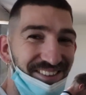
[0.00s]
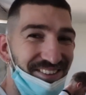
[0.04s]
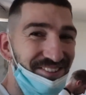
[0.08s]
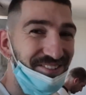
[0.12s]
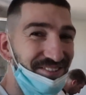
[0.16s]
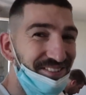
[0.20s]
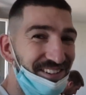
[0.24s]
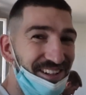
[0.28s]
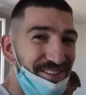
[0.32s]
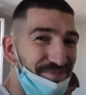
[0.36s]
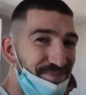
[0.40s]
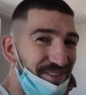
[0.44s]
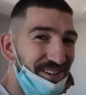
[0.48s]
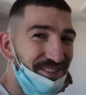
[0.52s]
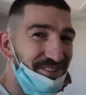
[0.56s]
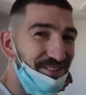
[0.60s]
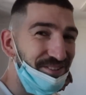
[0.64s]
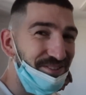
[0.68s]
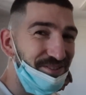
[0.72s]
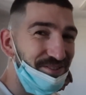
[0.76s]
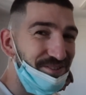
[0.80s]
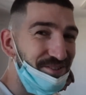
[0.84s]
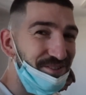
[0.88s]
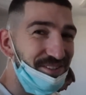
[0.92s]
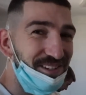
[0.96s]
Toutes les
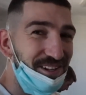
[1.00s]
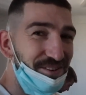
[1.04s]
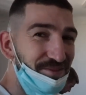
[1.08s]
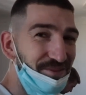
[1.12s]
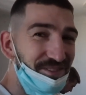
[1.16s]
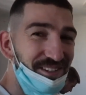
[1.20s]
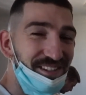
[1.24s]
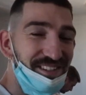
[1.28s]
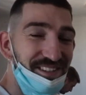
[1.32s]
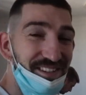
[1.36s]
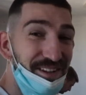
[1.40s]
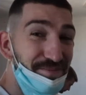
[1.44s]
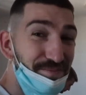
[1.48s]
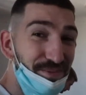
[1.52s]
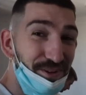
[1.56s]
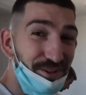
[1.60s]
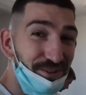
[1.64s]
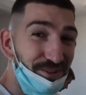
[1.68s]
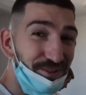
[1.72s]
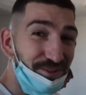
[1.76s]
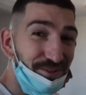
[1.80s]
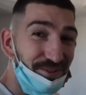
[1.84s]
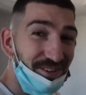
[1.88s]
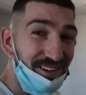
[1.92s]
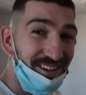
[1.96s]
personnes de ce salon disent
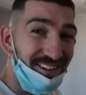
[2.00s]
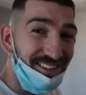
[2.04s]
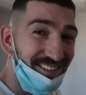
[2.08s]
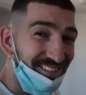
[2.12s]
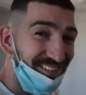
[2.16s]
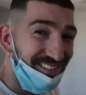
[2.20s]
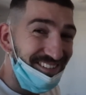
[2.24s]
n'importe quoi.